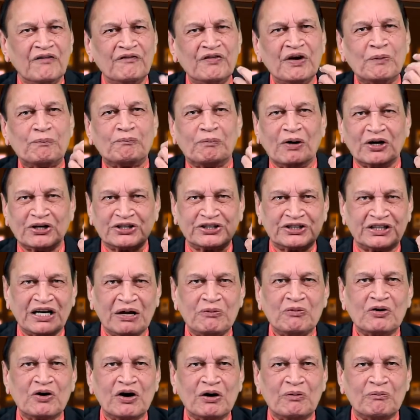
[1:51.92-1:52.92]
ఎవ్రీ ఫస్ట్
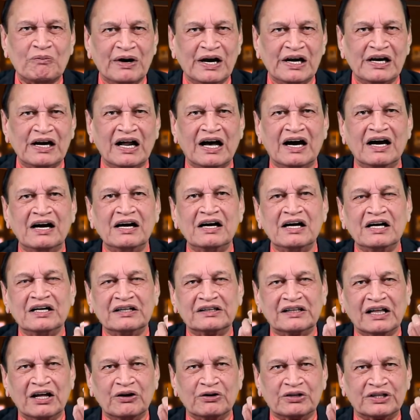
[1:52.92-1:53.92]
టైం ఒక మహిళ
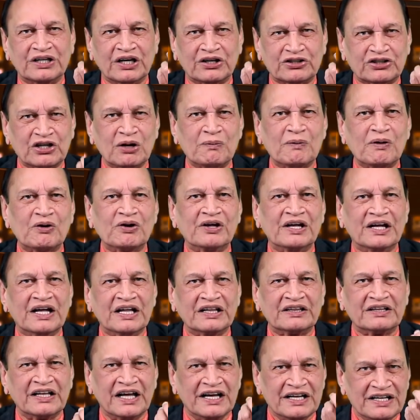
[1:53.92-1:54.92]
తన సెక్స్లో పాల్గొని
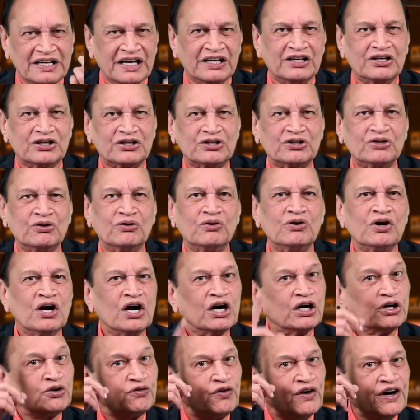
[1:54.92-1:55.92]
ఎంత ఎంజాయ్ చేస్తుందో
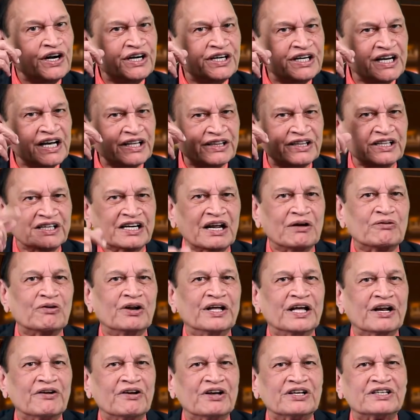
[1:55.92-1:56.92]
ట్వంటీ
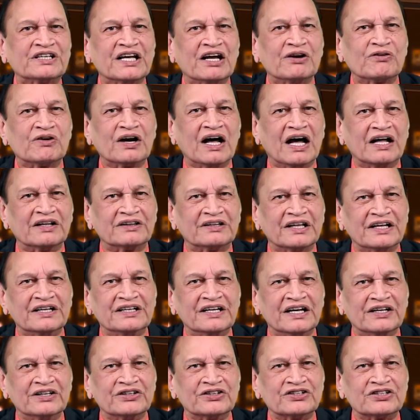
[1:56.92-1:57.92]
టైంలో ఇరవై సార్లు కూడా అంత
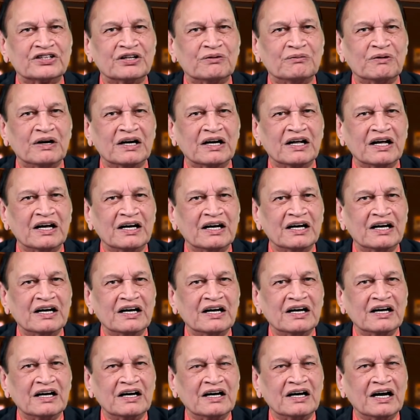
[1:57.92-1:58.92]
ఎంజాయ్ చేస్తుంది అన్నమాట
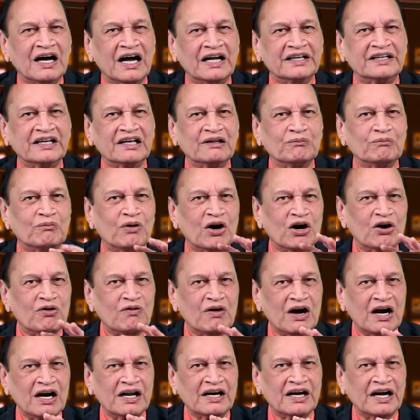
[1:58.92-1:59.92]
అంతే
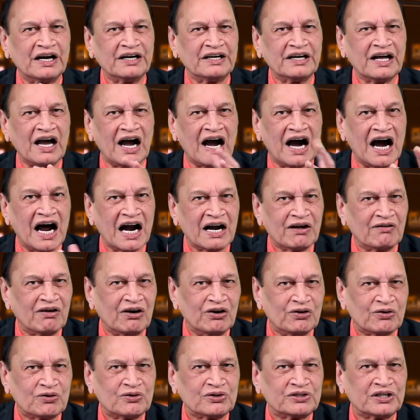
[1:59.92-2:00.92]
మగవాళ్ళ కంటే
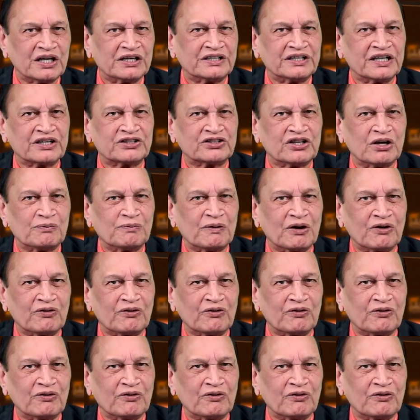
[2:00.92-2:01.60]
ఆడవాళ్ళు ఎక్కువసారి సెక్స్లో